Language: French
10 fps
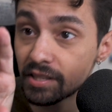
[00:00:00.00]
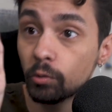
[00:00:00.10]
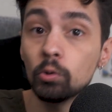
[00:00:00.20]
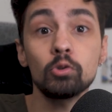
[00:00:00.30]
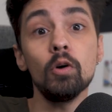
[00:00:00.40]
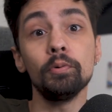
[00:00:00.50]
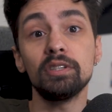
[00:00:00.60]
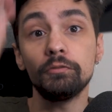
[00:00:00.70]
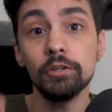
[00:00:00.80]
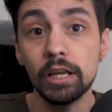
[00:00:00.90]
sa course au
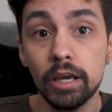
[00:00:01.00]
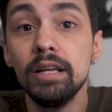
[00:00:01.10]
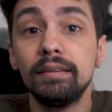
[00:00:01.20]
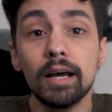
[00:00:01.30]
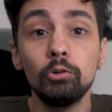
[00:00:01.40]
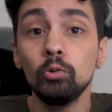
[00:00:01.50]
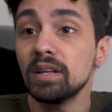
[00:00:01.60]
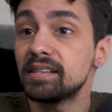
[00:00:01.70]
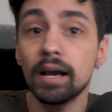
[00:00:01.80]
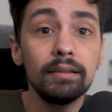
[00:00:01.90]
petit filet. Il était à deux
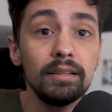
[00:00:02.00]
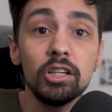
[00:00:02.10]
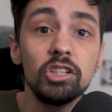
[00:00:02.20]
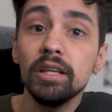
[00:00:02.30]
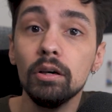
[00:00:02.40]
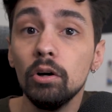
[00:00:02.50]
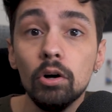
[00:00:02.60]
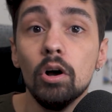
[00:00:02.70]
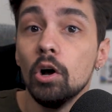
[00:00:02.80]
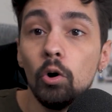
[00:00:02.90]
doigts de s'arrêter déjeuner
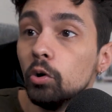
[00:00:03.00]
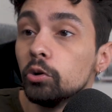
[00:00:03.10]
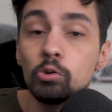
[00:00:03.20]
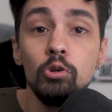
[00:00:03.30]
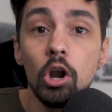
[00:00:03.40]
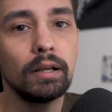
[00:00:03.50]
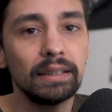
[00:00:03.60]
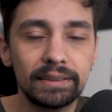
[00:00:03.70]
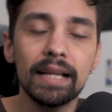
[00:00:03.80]
euh, euh, dans une loge.